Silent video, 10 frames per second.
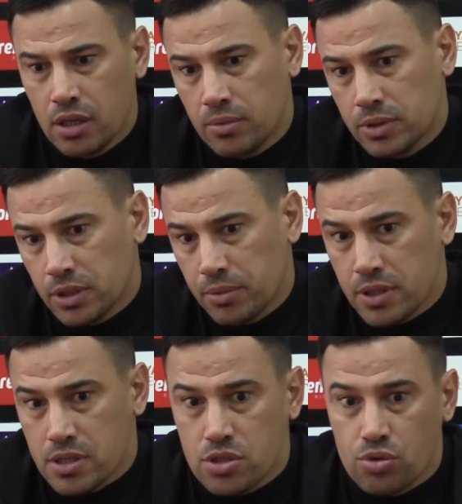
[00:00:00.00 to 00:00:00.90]
Ama tabii
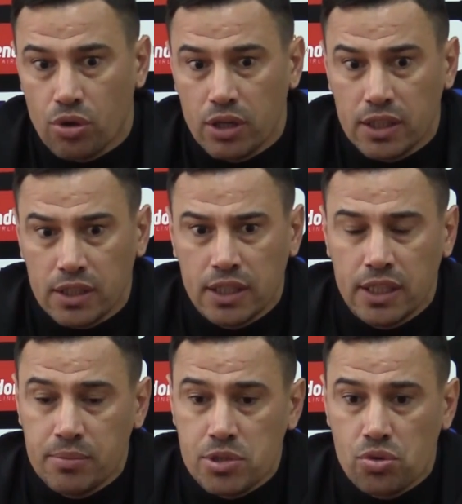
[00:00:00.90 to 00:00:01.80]
skorlar
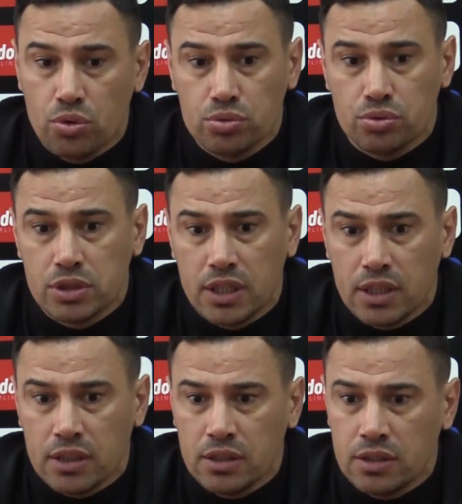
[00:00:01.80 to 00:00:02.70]
aleyhimize
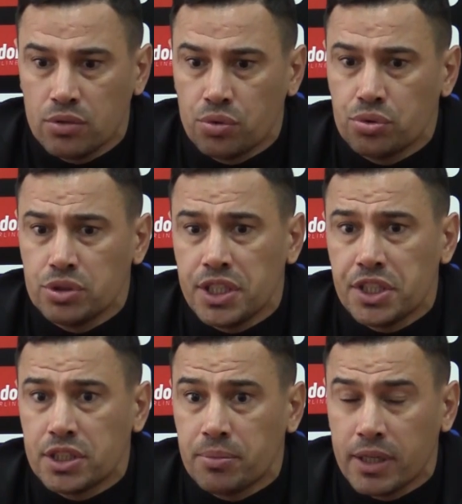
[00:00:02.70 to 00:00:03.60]
olduğunda e, oyunu
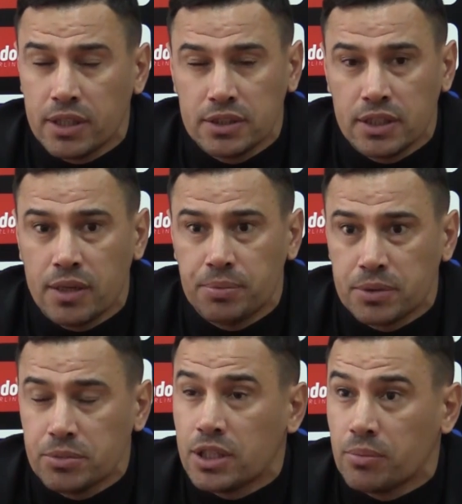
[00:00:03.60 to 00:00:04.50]
değiştirmek adına
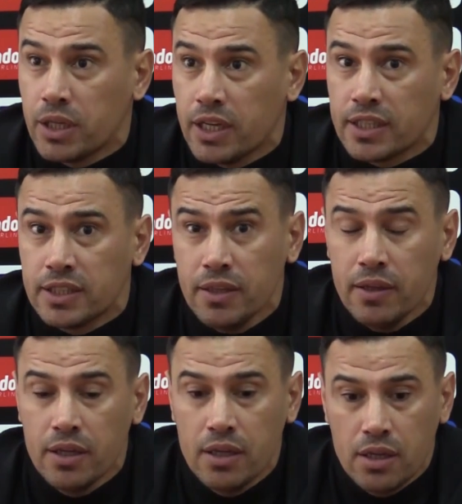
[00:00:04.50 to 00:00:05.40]
yaptığımız hamlelerde
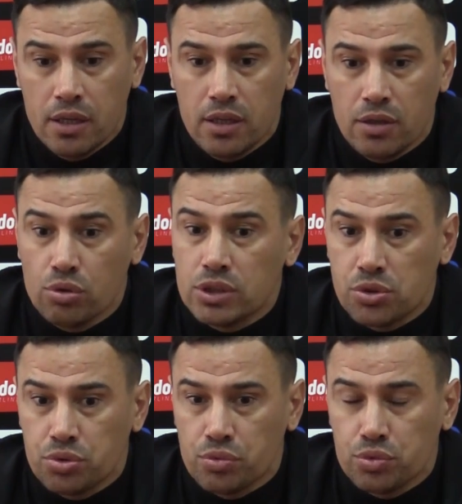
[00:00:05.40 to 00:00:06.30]
e,
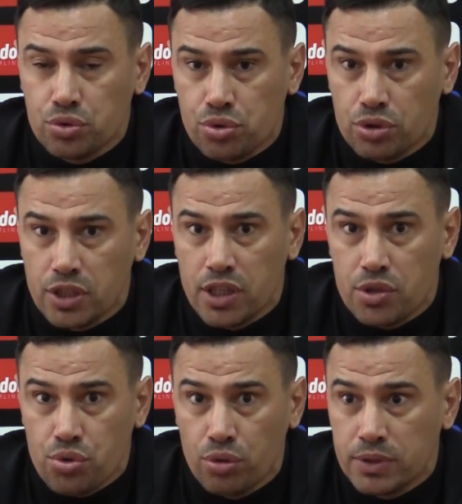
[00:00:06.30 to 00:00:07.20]
rotasyonumuzun çok da
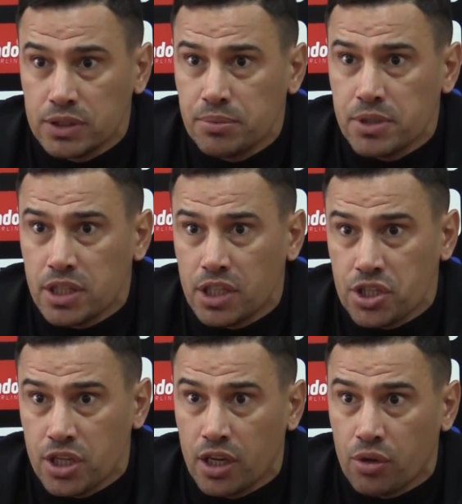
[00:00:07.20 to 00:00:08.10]
geniş olmadığını biz de
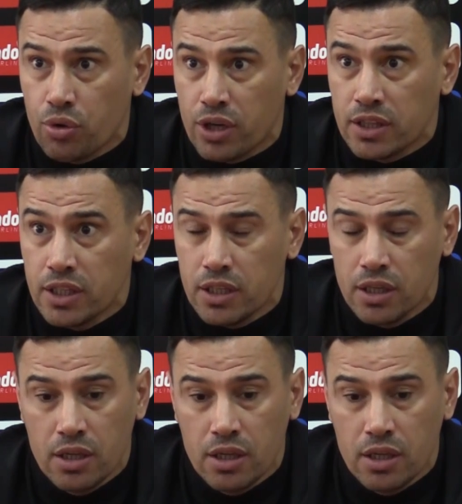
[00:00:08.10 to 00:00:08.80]
yaşayarak öğrendik.